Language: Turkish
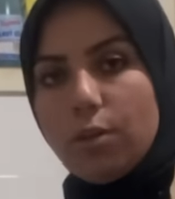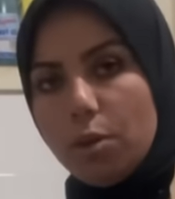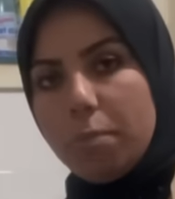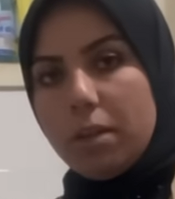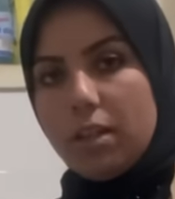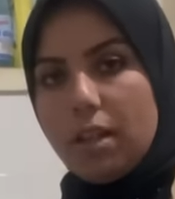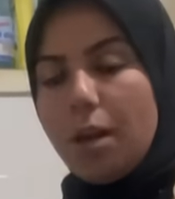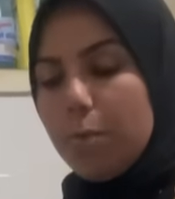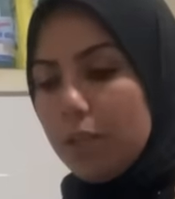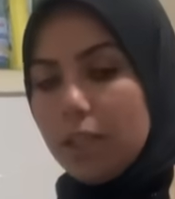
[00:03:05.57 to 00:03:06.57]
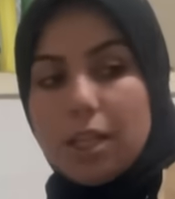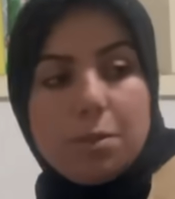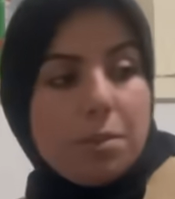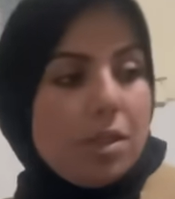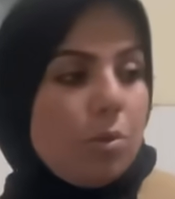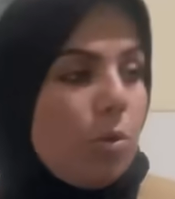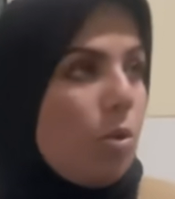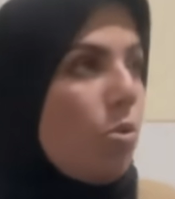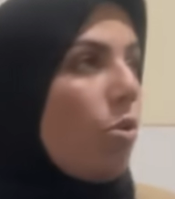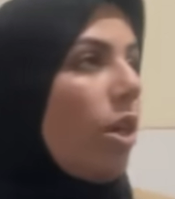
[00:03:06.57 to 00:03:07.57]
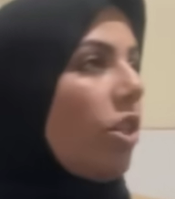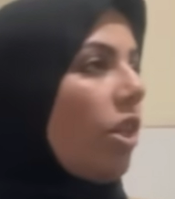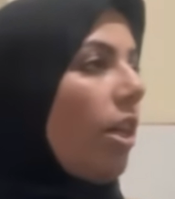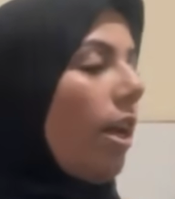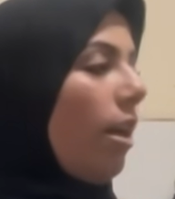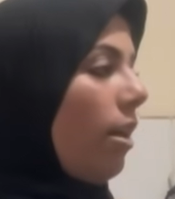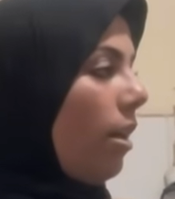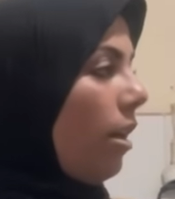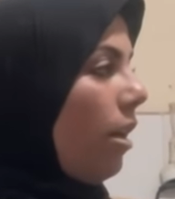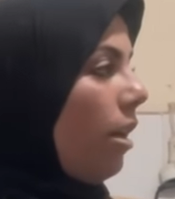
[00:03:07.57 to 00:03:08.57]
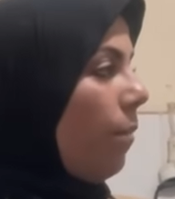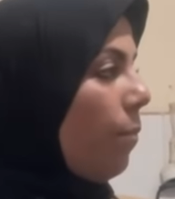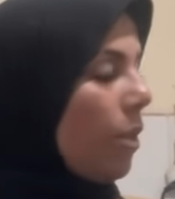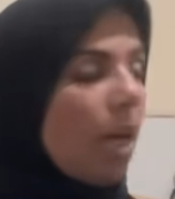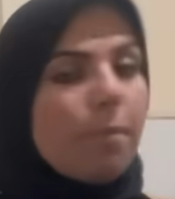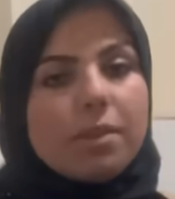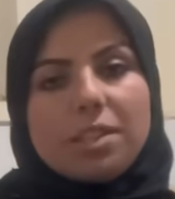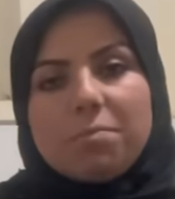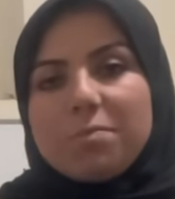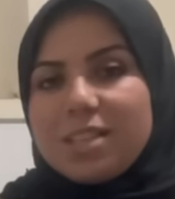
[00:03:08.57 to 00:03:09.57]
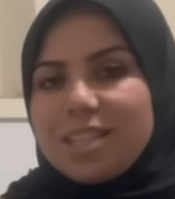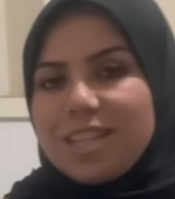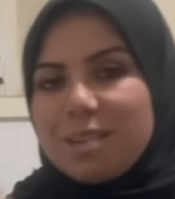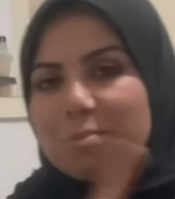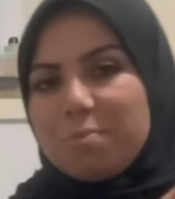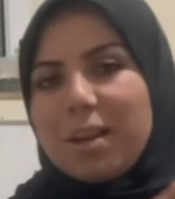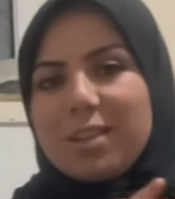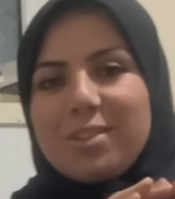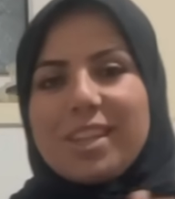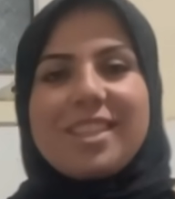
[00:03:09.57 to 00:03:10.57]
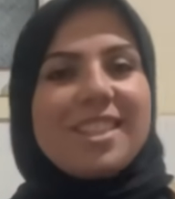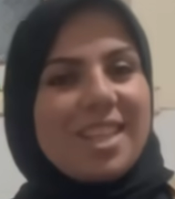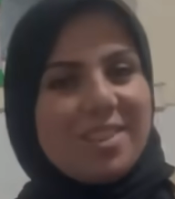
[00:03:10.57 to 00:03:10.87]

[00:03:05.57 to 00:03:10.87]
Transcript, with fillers: Ömer'in lavabo ihtiyacı bitsin ondan sonra inşallah şey yapacağım. Sizlere bir balkondan dışarı